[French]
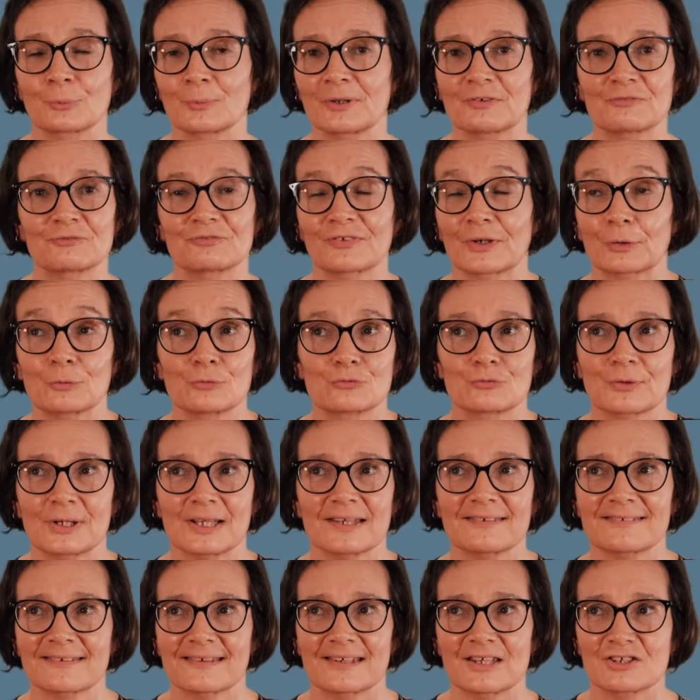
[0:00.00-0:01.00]
moi, faire une
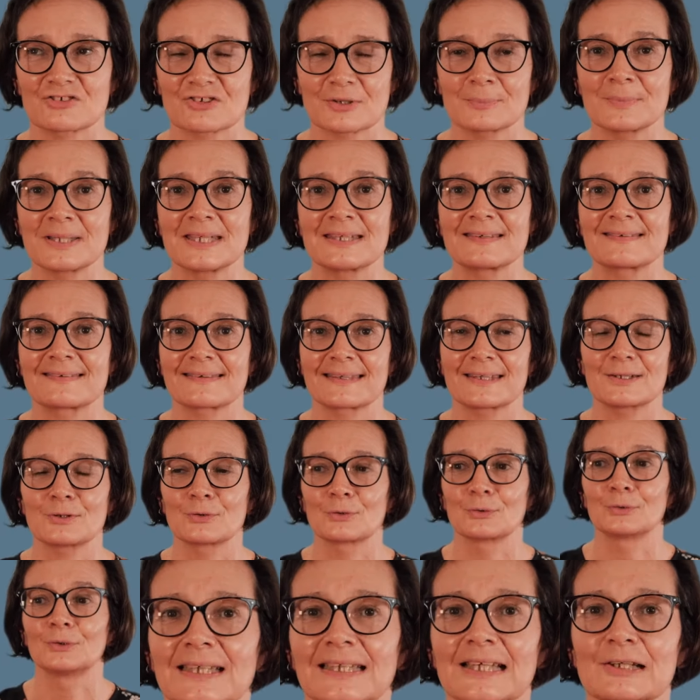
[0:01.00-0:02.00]
toilette, ça n'a jamais
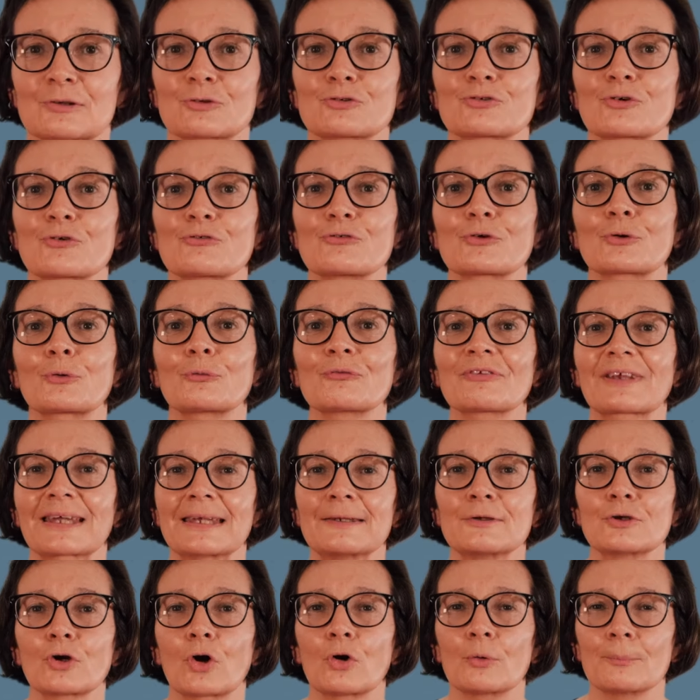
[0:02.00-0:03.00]
été euh, quelque chose de
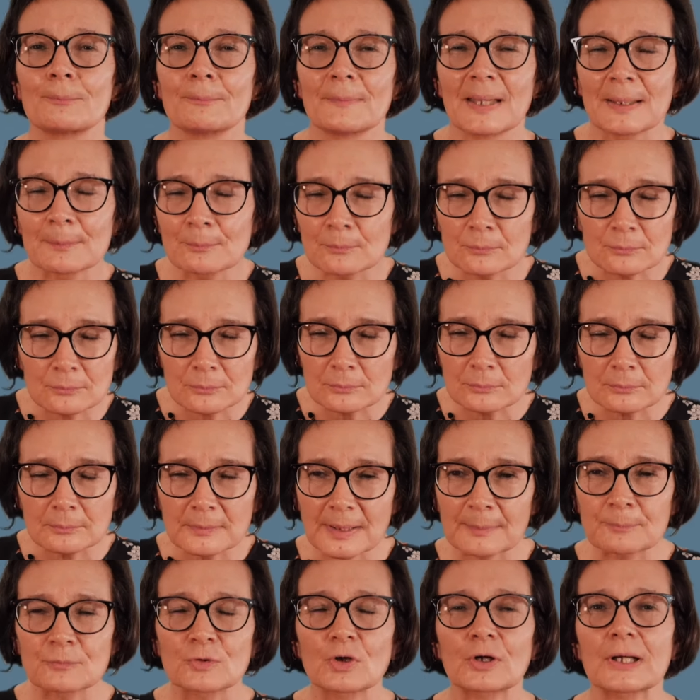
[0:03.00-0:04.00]
contraignant,
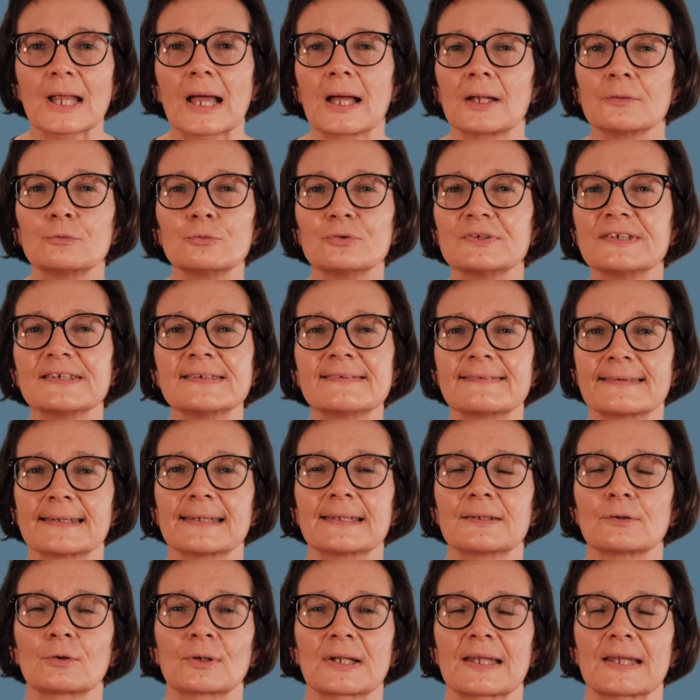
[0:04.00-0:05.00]
même, même dans la nudité et dans